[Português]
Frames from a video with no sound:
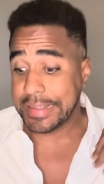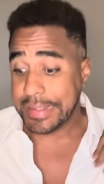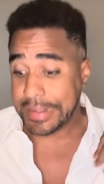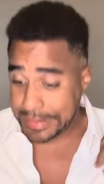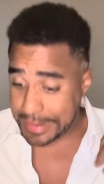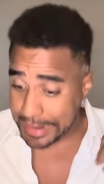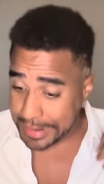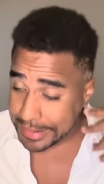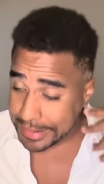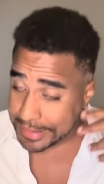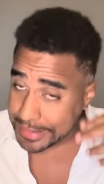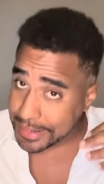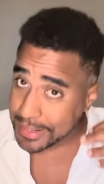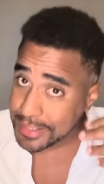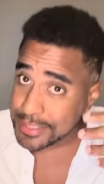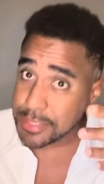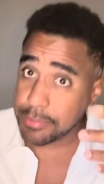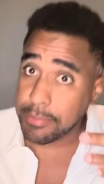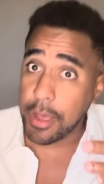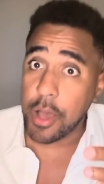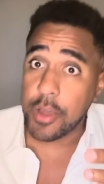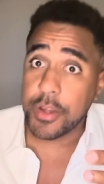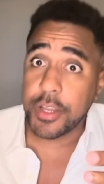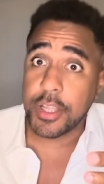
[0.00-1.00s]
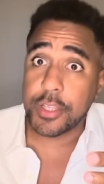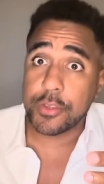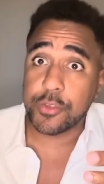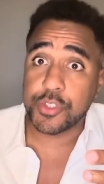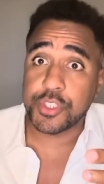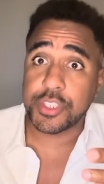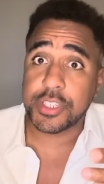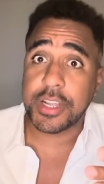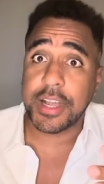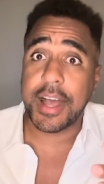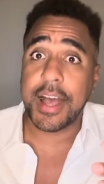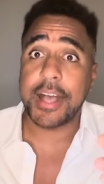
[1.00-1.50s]
na grande maioria
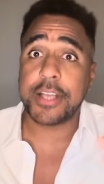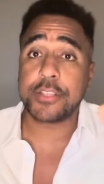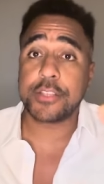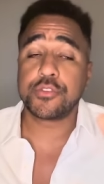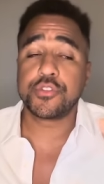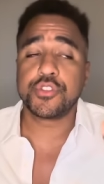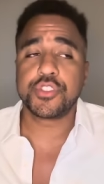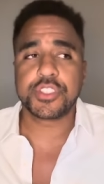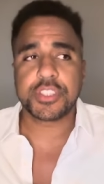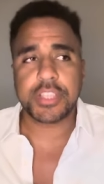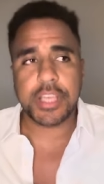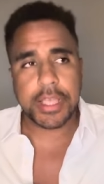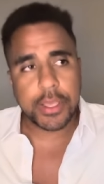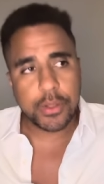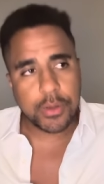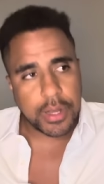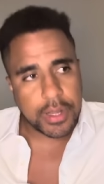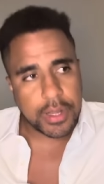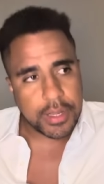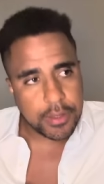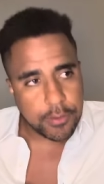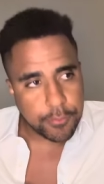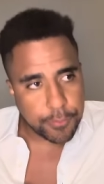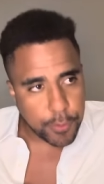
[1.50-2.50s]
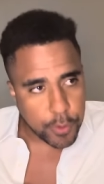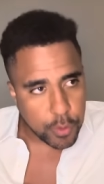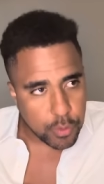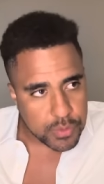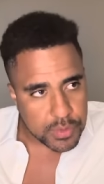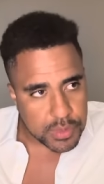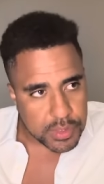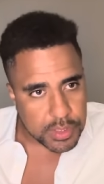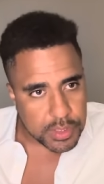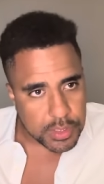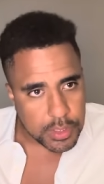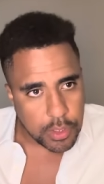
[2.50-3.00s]
dos casos, que aquilo ali foi um
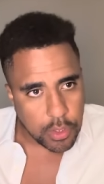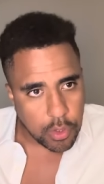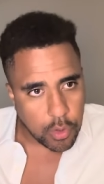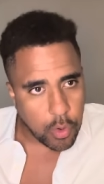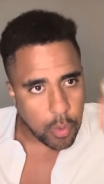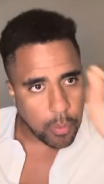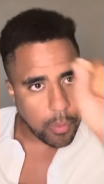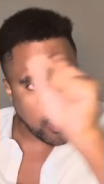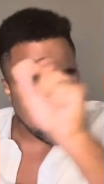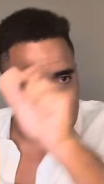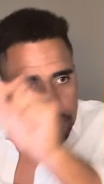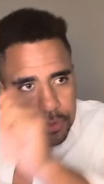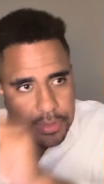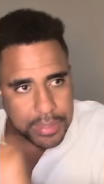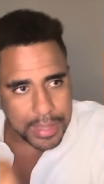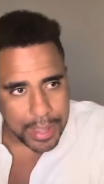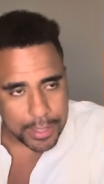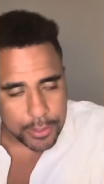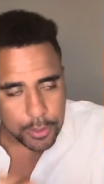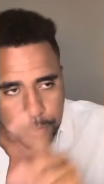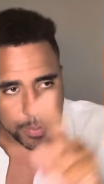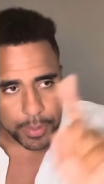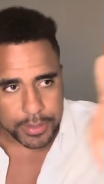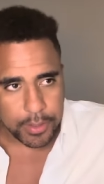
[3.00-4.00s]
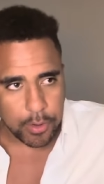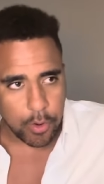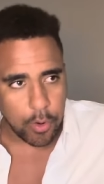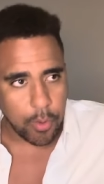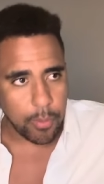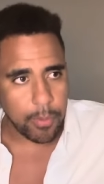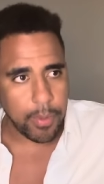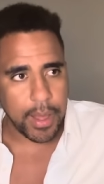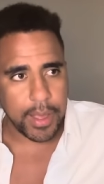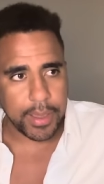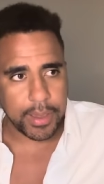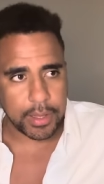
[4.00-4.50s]
circo montado para
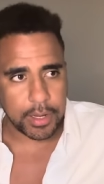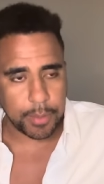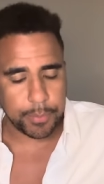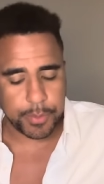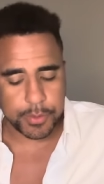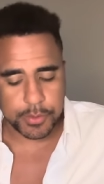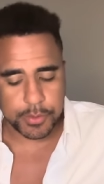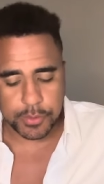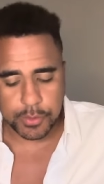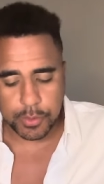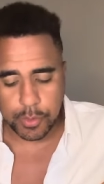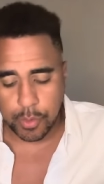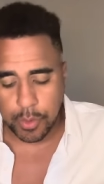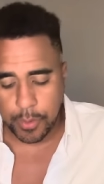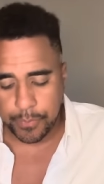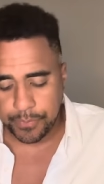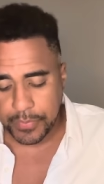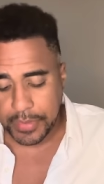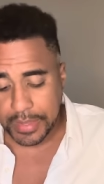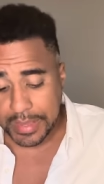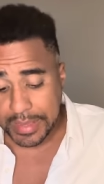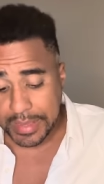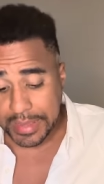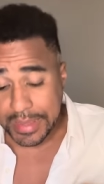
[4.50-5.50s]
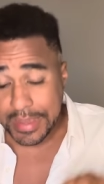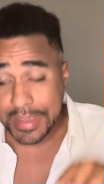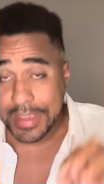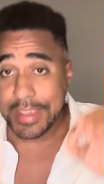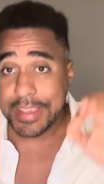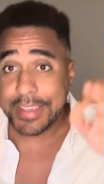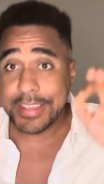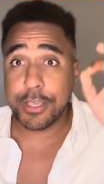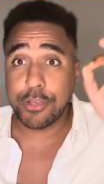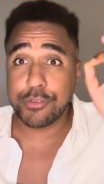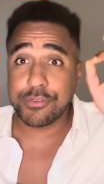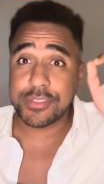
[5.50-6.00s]
derrubar aquela pessoa.
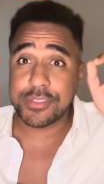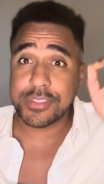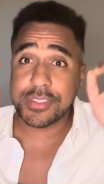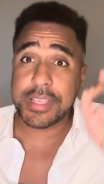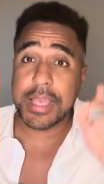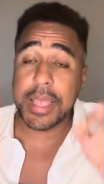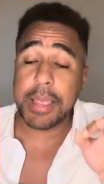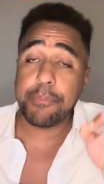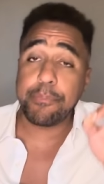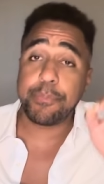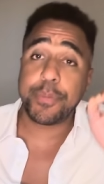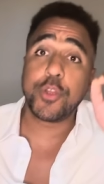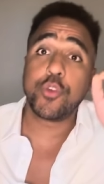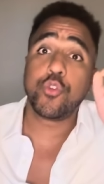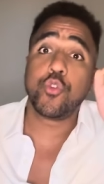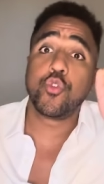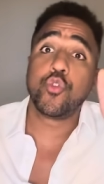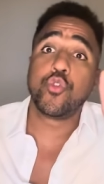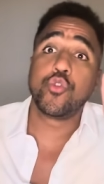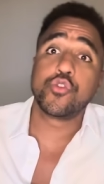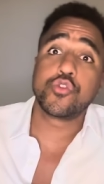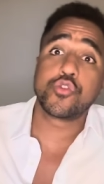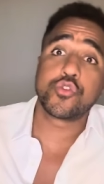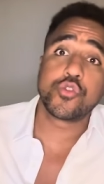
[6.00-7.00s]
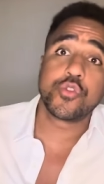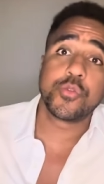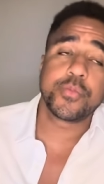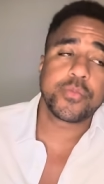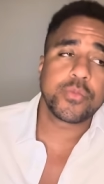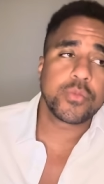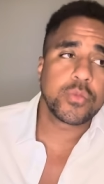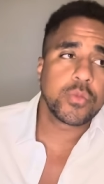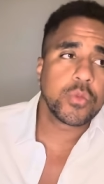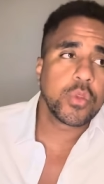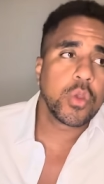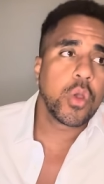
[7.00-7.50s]
E eu sempre uso
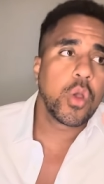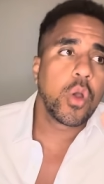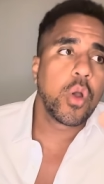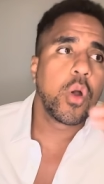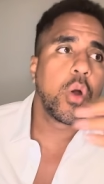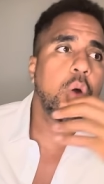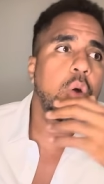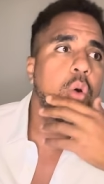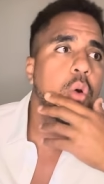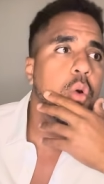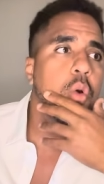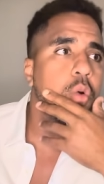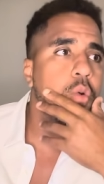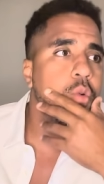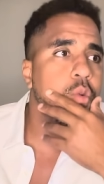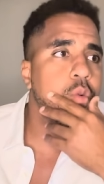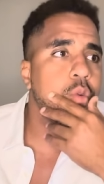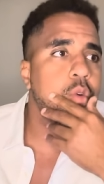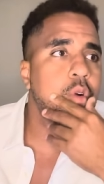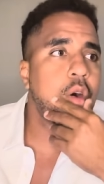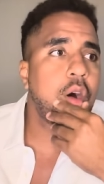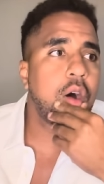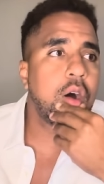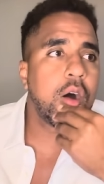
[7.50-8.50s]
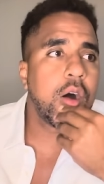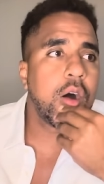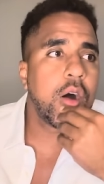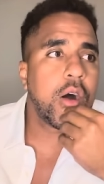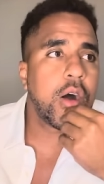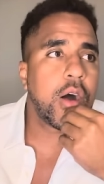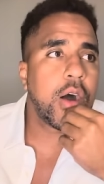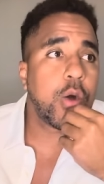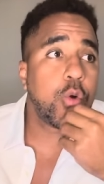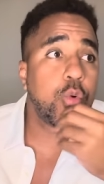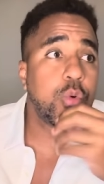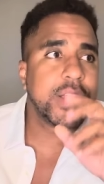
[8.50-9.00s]

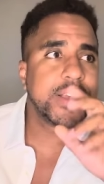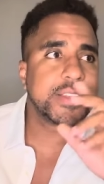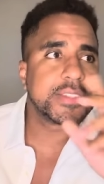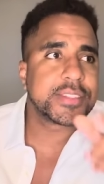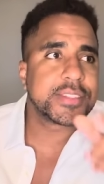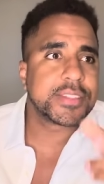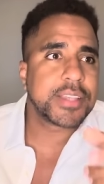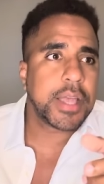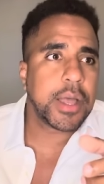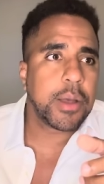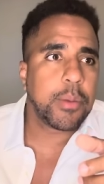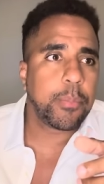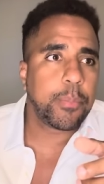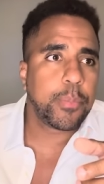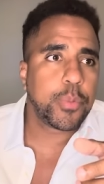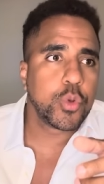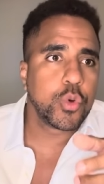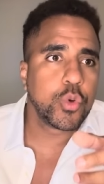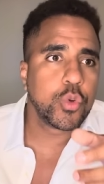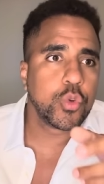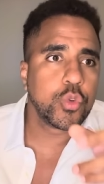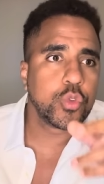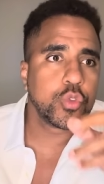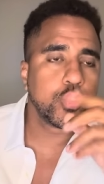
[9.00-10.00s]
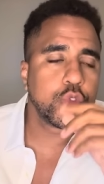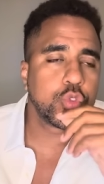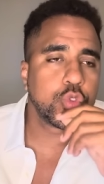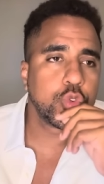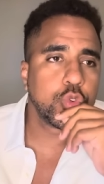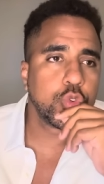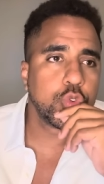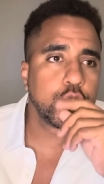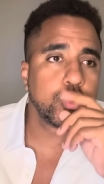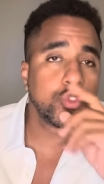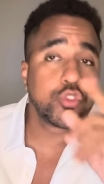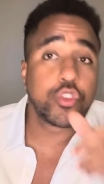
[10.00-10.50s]
uh, o exemplo
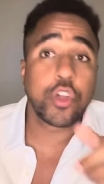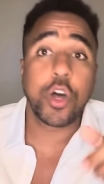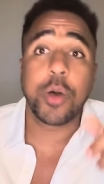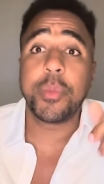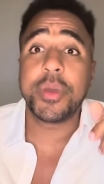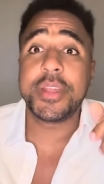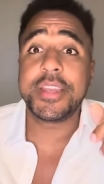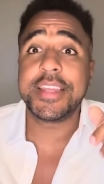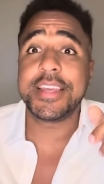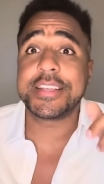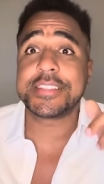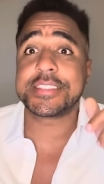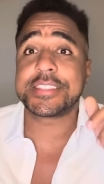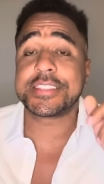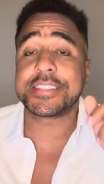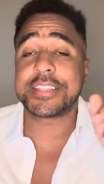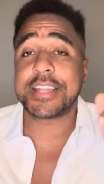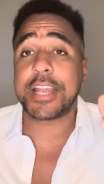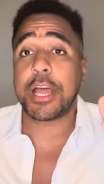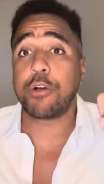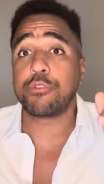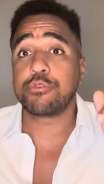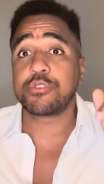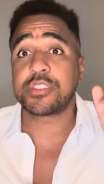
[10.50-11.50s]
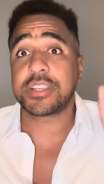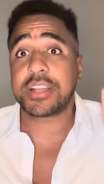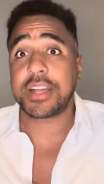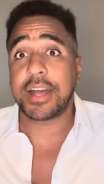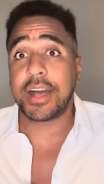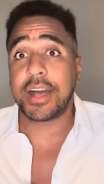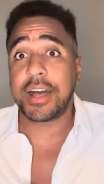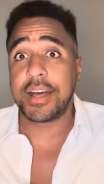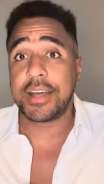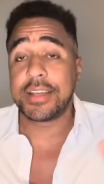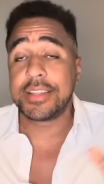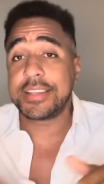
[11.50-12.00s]
do Dominique
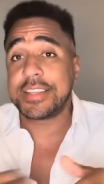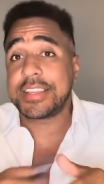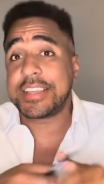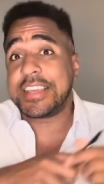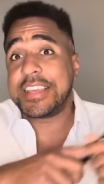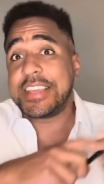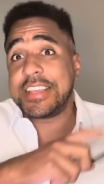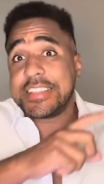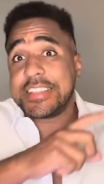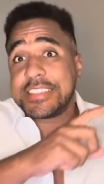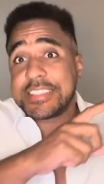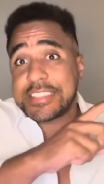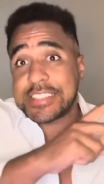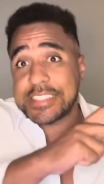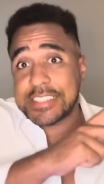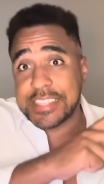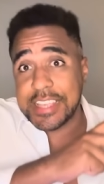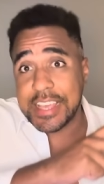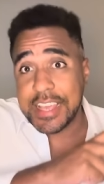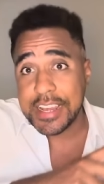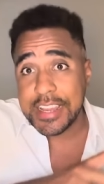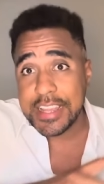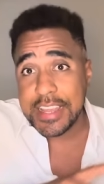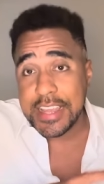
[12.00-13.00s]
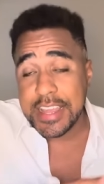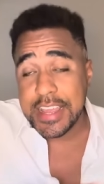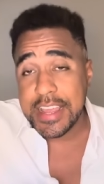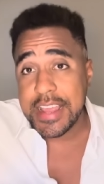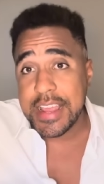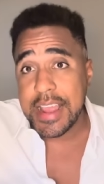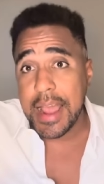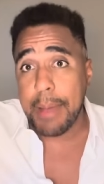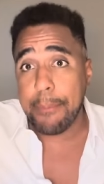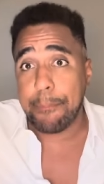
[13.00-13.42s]
Strauss-Kahn, que seria